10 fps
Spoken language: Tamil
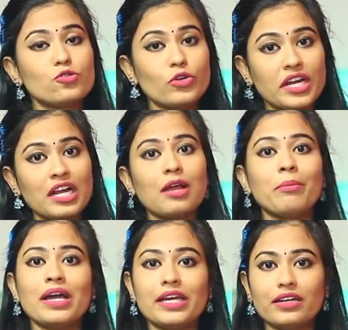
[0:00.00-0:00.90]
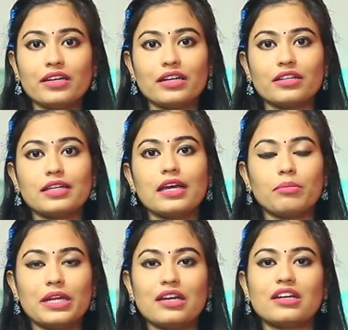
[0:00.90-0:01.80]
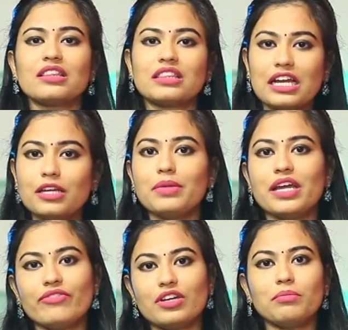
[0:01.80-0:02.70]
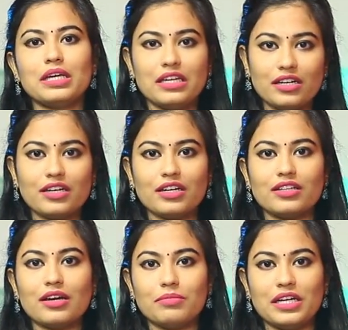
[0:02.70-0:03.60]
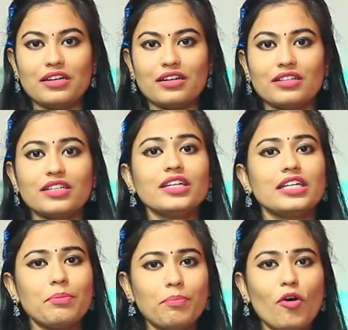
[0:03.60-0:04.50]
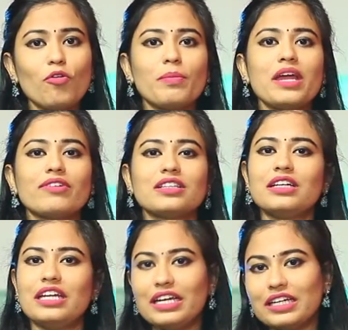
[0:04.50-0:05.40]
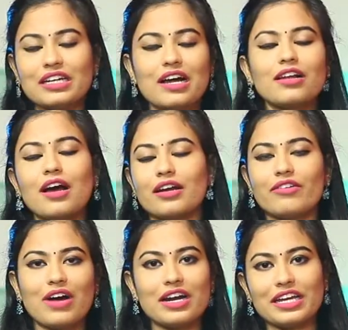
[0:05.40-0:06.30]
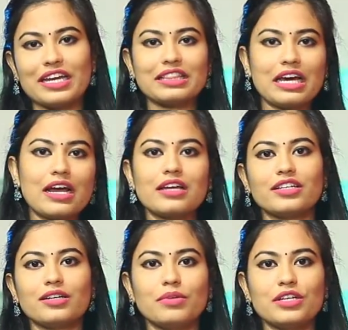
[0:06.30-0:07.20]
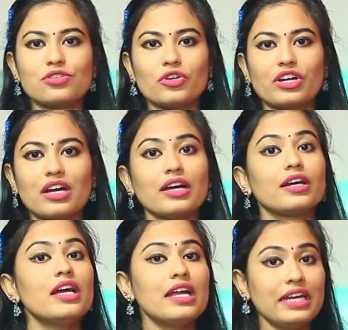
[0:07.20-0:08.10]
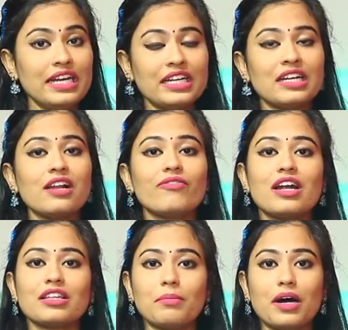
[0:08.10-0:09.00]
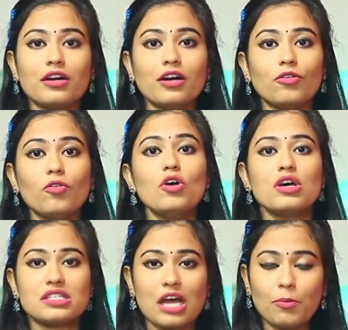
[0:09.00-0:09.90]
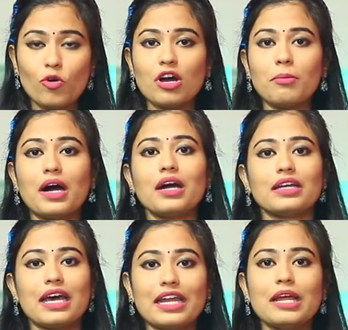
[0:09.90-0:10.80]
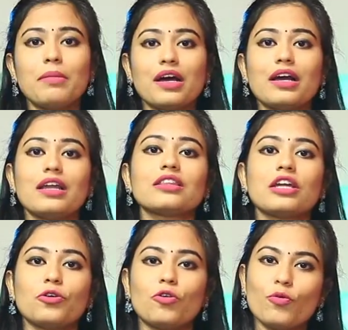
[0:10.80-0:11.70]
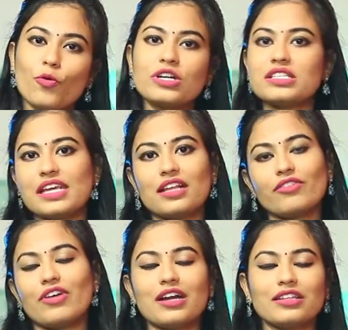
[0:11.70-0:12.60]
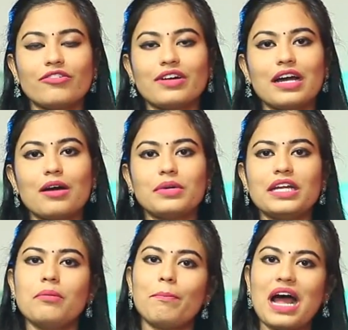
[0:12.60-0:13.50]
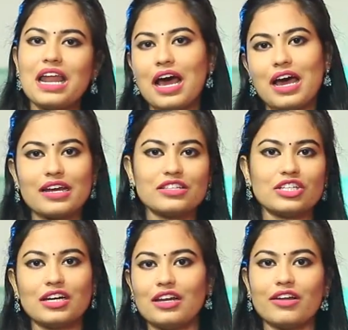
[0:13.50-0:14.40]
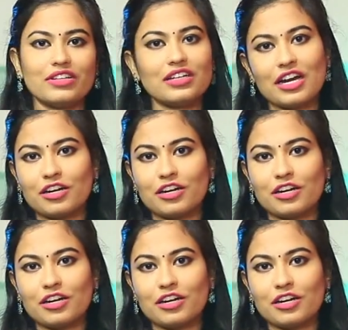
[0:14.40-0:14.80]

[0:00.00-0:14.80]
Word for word: சுயநலமாக இருக்கிறது அப்படி இல்லைன்னா தனிமையை விரும்பி இருக்கிறது அப்படின்றது எப்போவுமே வந்து நீண்ட நாளுக்கான வாழ்க்கையை தராது அப்படின்னு சொல்கிறாங்க நீண்ட நாள் வாழ்ந்த மக்களும் சமூகமாக நிறைய மக்களை தன்னோட ஒன்று சேர்த்து வாழ்ந்தவங்க அப்படின்னு பல ஆராய்ச்சிகளில் வந்து